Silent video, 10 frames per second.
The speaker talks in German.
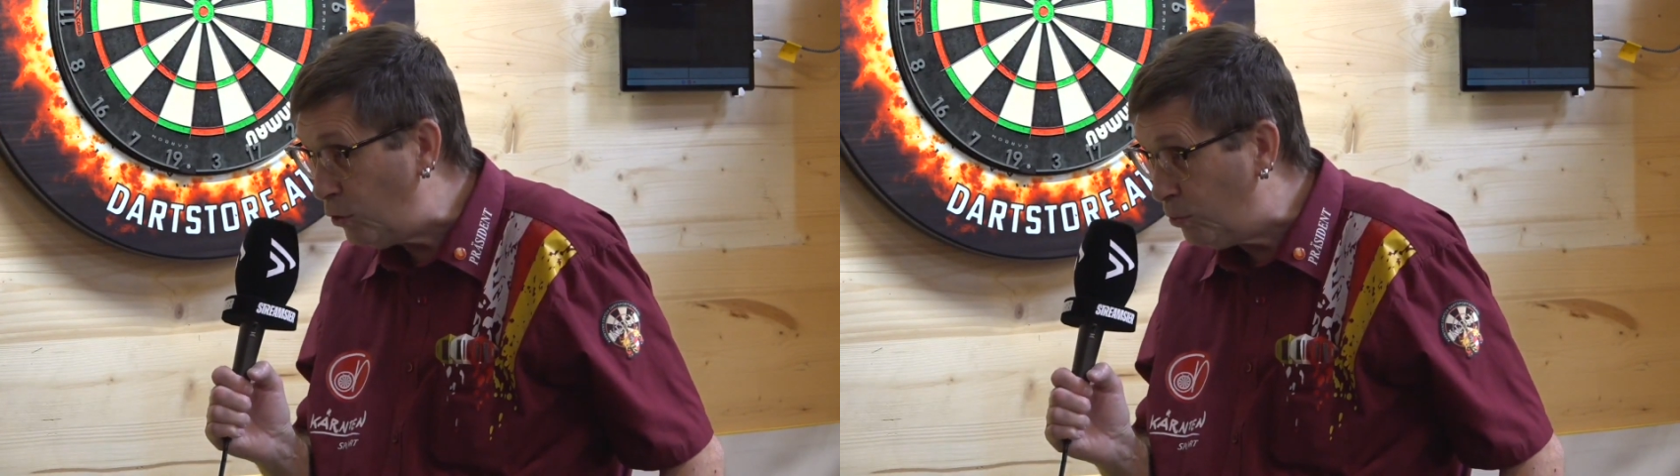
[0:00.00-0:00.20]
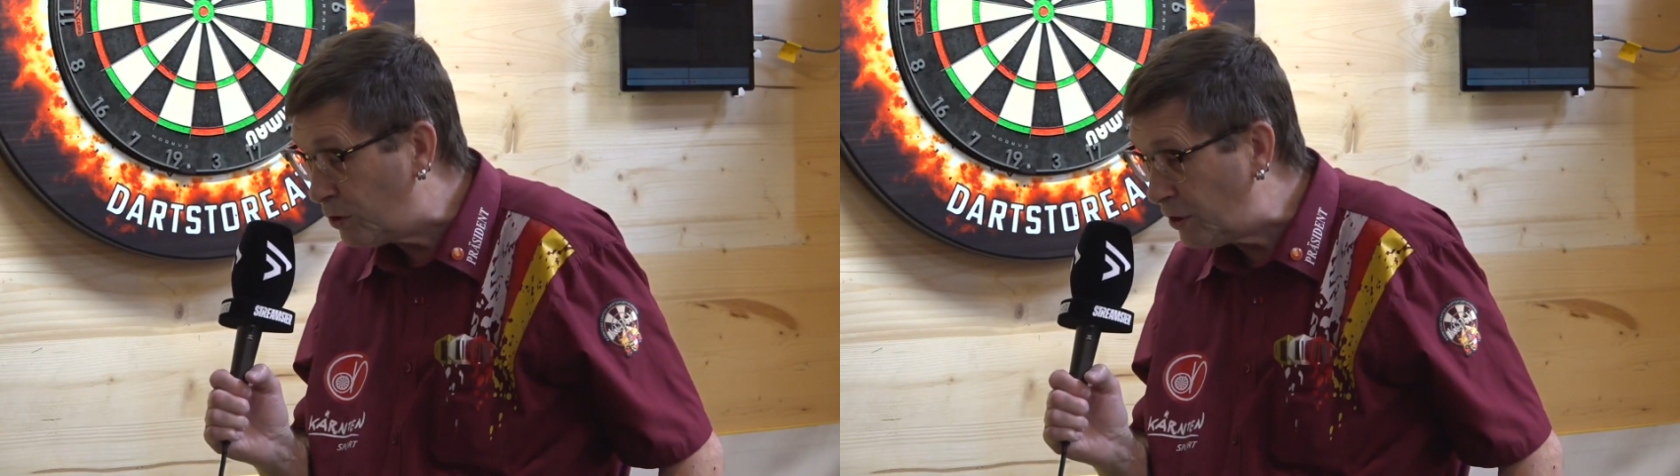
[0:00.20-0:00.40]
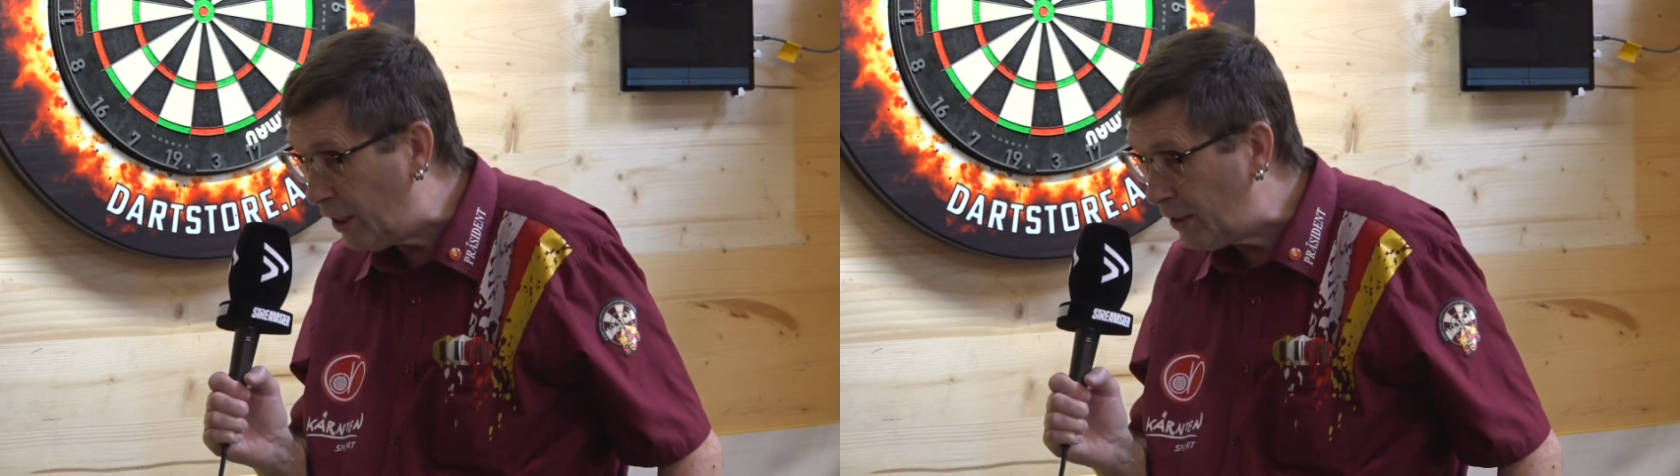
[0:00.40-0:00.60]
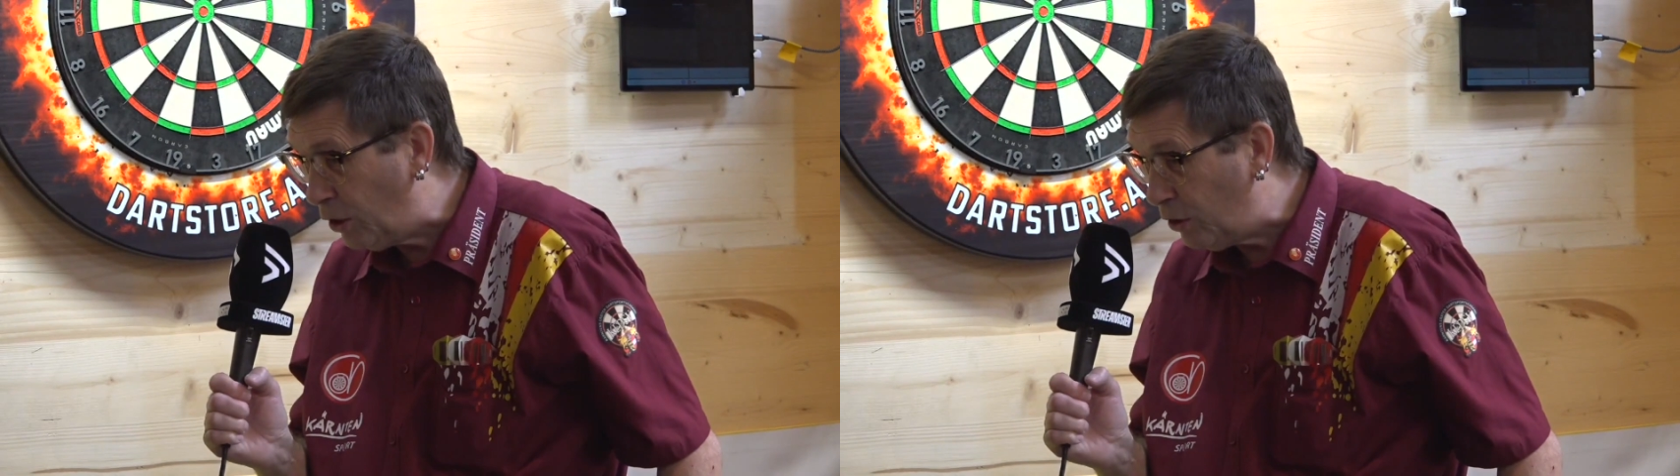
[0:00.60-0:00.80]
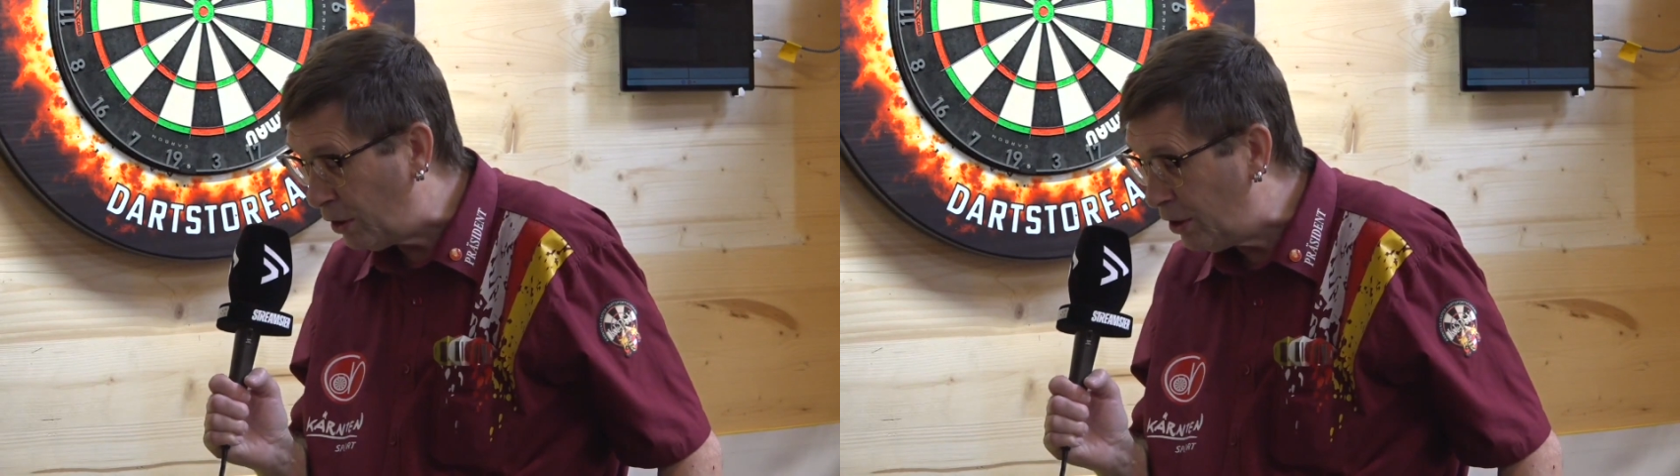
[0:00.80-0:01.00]

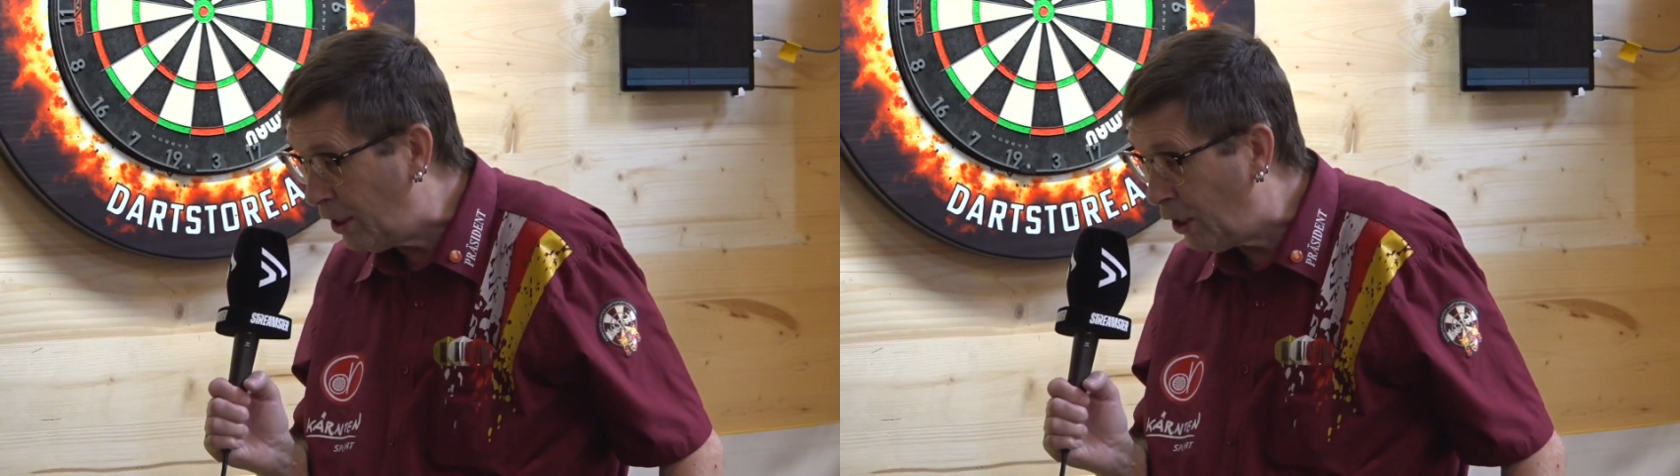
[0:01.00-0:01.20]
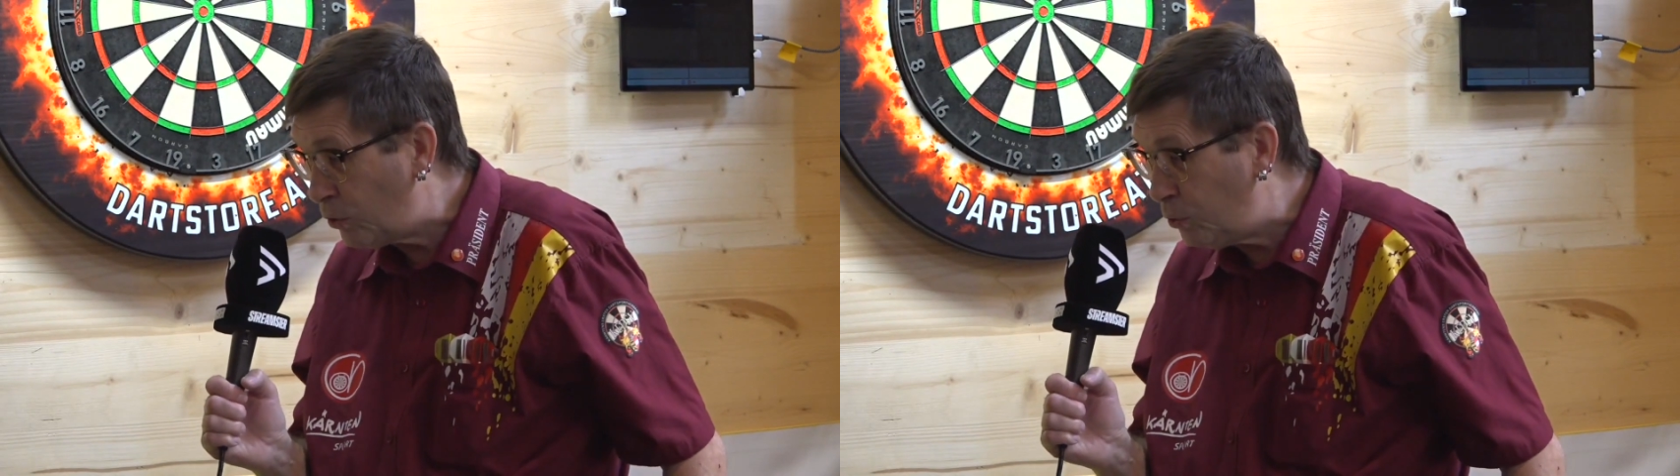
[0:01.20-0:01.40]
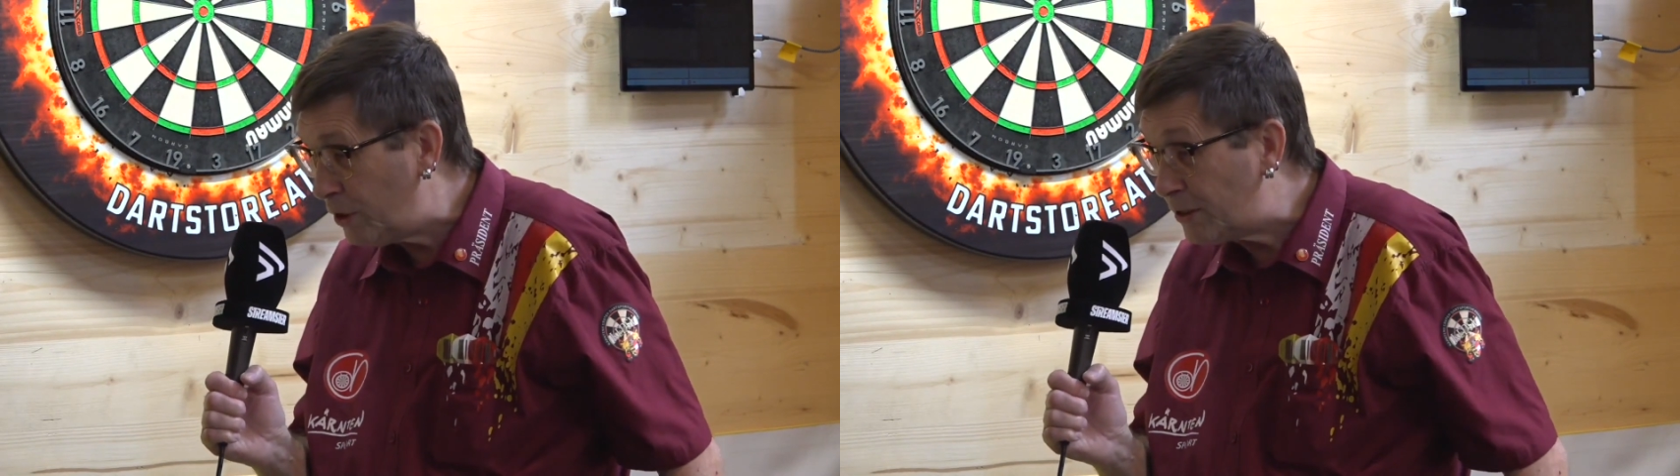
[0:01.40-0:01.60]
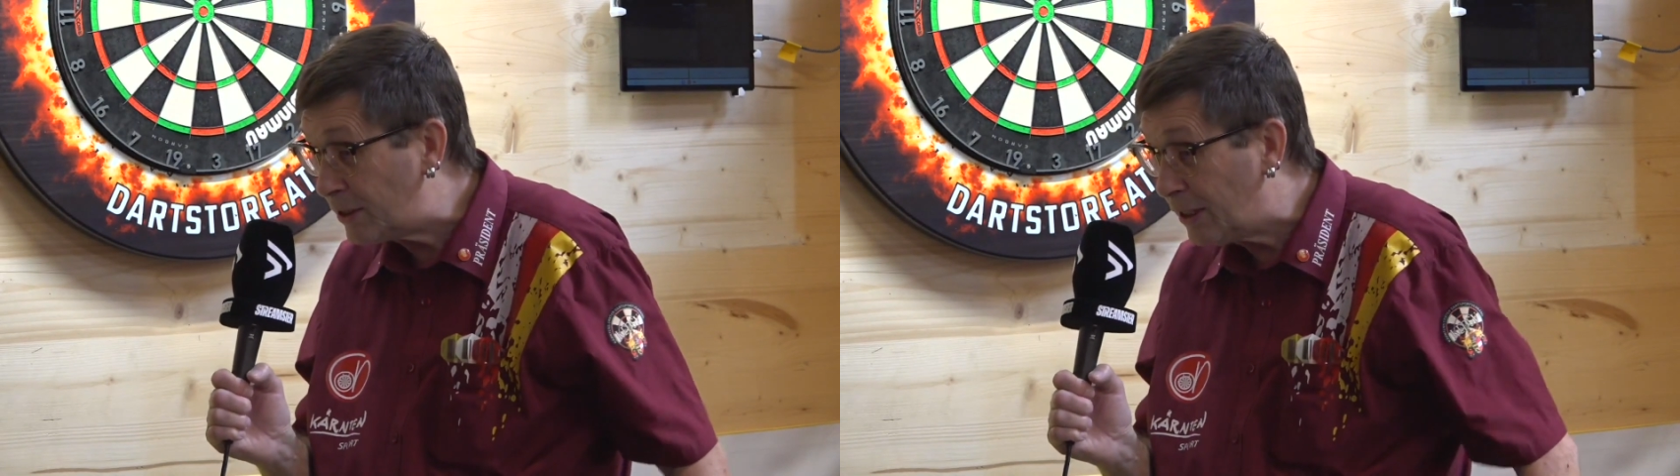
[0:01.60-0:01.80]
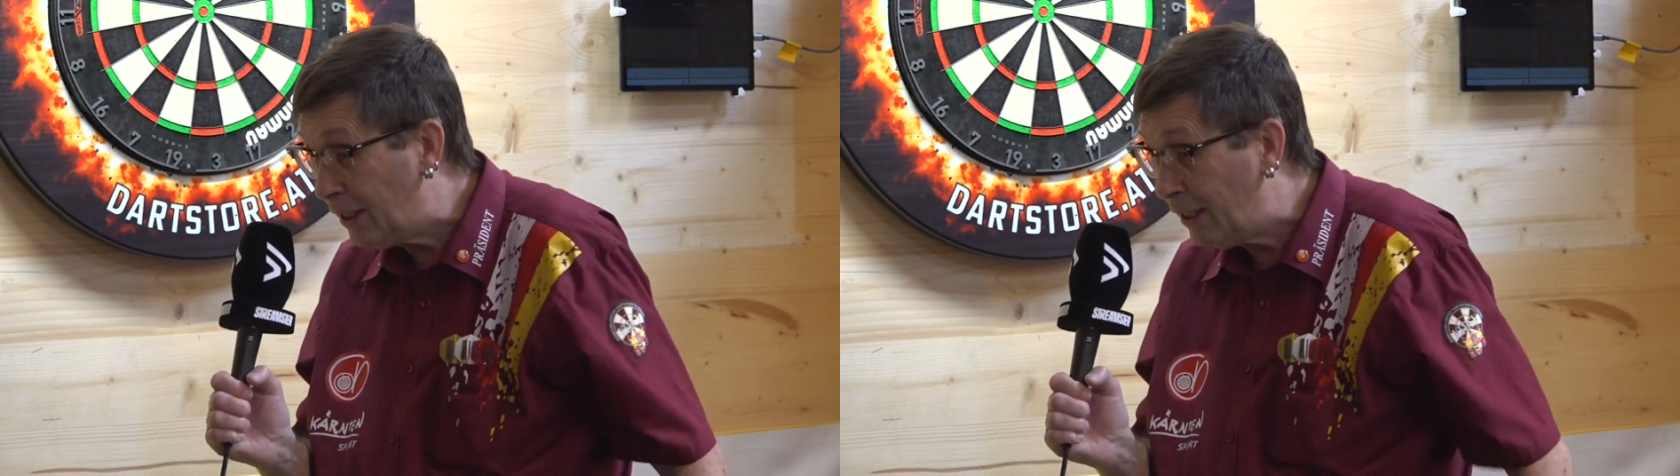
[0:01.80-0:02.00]

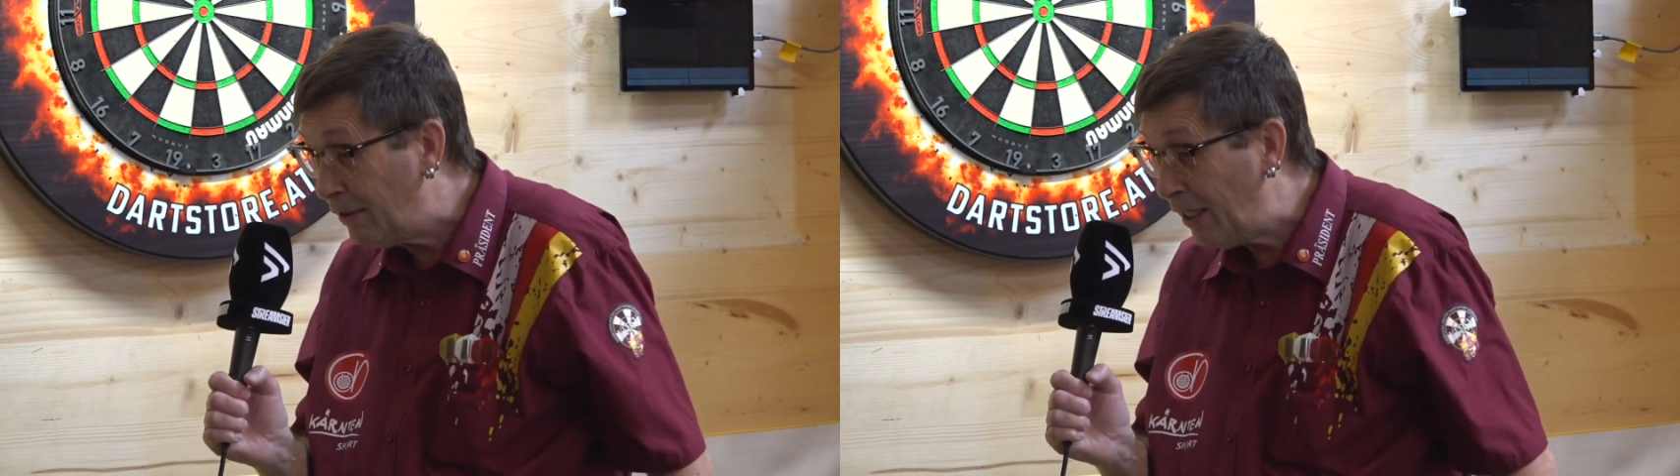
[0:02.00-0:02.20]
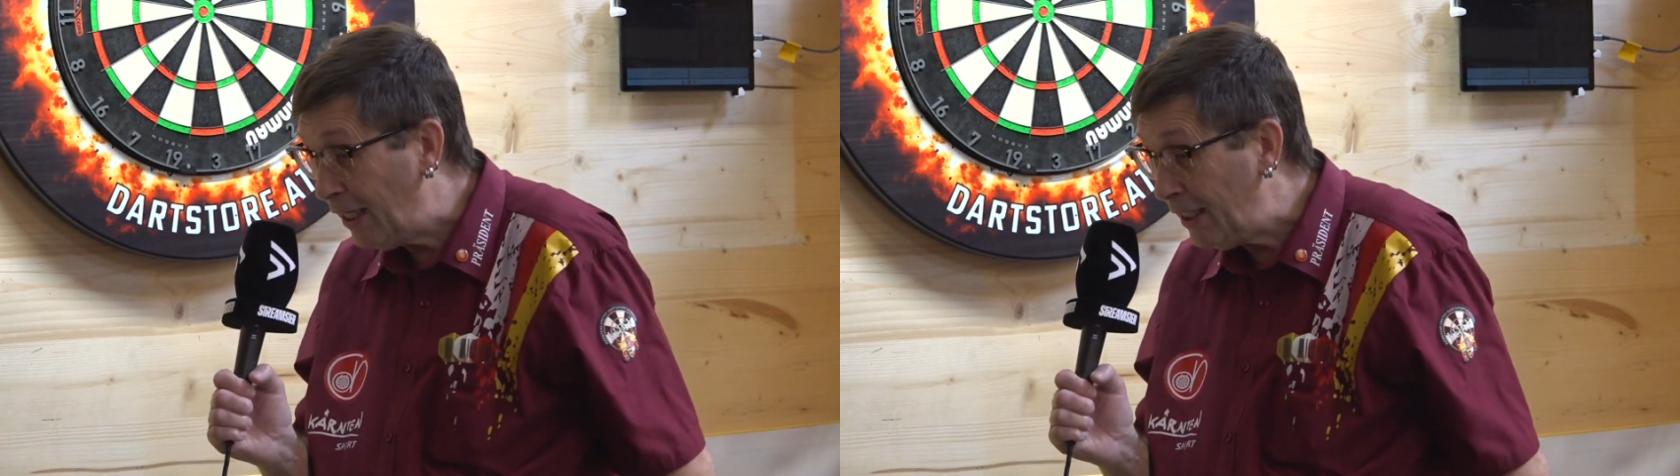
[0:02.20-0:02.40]
Übungsleiterkurs. Mhm.